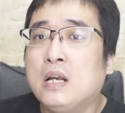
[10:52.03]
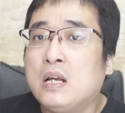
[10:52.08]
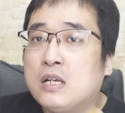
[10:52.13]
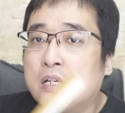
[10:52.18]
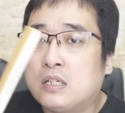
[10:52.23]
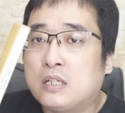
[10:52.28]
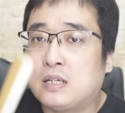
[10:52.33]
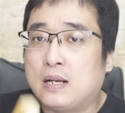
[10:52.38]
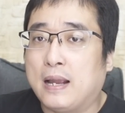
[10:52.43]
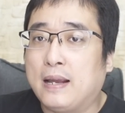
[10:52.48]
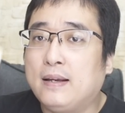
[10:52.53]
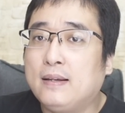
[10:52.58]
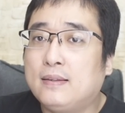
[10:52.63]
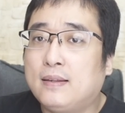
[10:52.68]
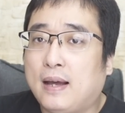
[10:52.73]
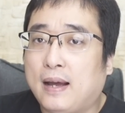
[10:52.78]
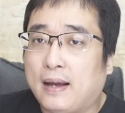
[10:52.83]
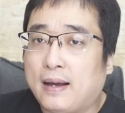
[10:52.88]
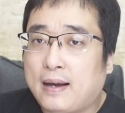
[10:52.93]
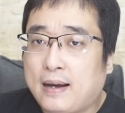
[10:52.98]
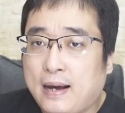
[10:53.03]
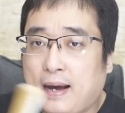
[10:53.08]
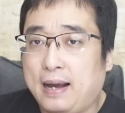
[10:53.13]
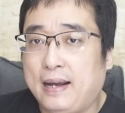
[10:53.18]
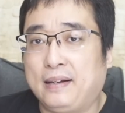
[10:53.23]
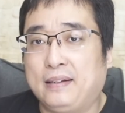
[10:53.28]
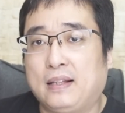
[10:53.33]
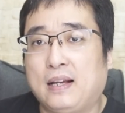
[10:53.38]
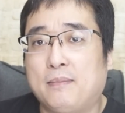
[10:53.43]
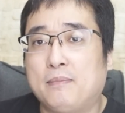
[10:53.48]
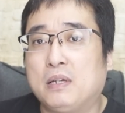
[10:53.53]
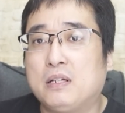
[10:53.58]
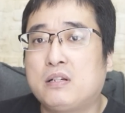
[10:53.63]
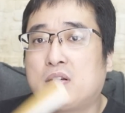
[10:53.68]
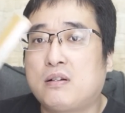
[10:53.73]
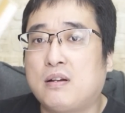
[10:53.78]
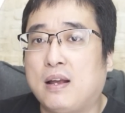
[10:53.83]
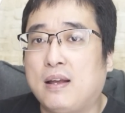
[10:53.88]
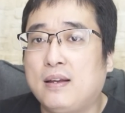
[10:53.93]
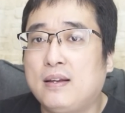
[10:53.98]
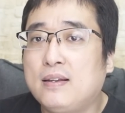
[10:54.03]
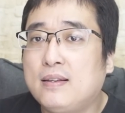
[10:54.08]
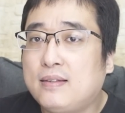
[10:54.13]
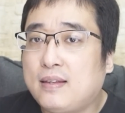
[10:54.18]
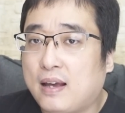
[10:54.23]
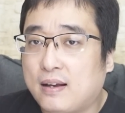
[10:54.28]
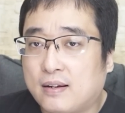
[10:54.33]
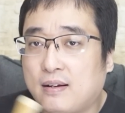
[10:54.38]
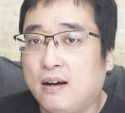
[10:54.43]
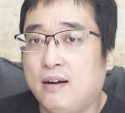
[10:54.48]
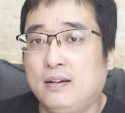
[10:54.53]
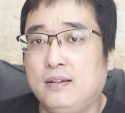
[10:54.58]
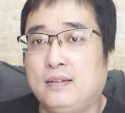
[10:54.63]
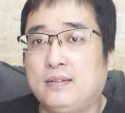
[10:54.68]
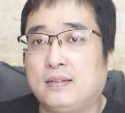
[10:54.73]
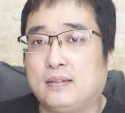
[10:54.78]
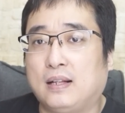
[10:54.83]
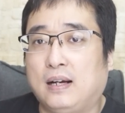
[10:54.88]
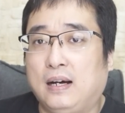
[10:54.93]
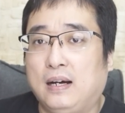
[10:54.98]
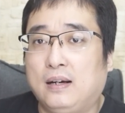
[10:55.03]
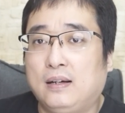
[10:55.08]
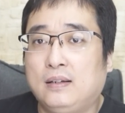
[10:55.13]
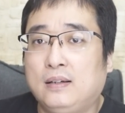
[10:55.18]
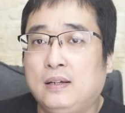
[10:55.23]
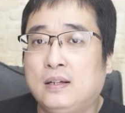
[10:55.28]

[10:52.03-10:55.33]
谁在害他们，谁在坑死他。